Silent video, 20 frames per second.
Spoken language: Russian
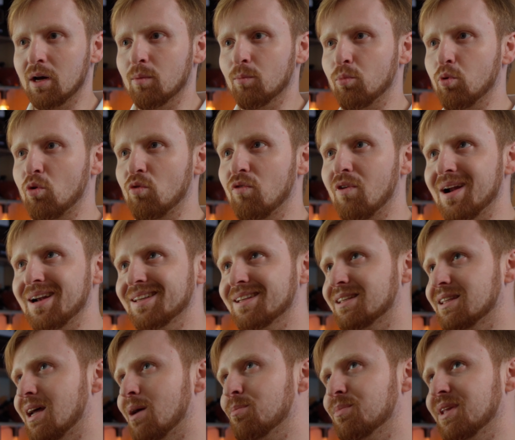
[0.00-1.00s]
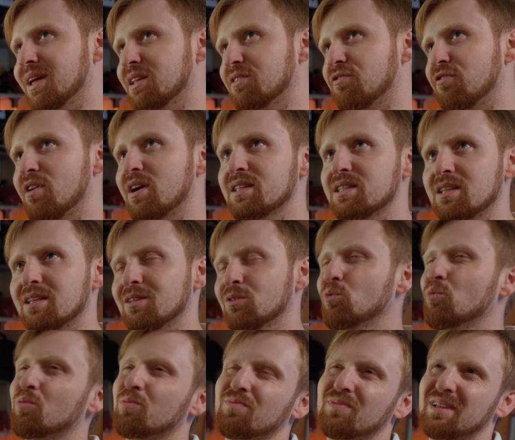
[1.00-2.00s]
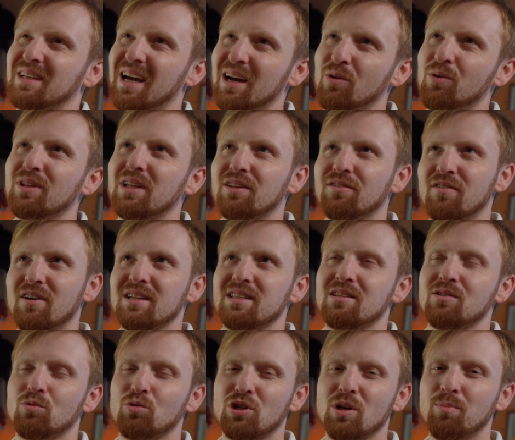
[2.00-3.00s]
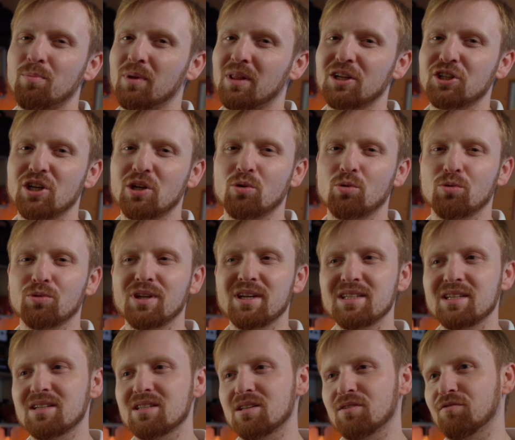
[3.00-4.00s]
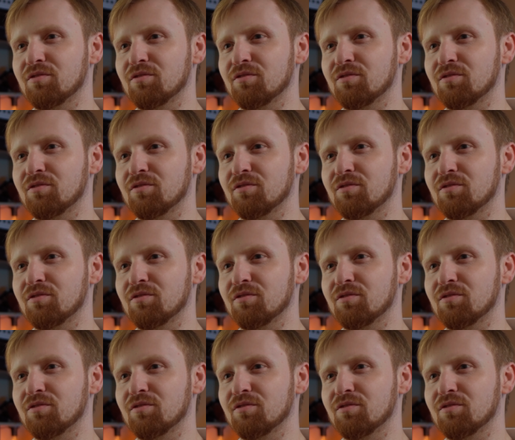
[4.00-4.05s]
Буквально там на 20, ну, какой на 20, уже положа руку на сердце,